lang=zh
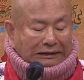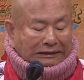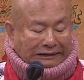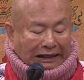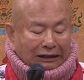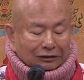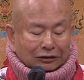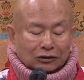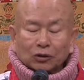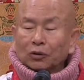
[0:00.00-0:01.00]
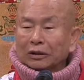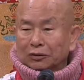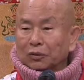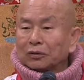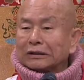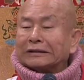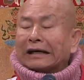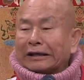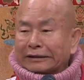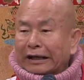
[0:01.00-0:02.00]
家里有很多的
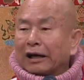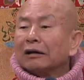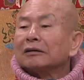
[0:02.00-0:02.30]
假牙。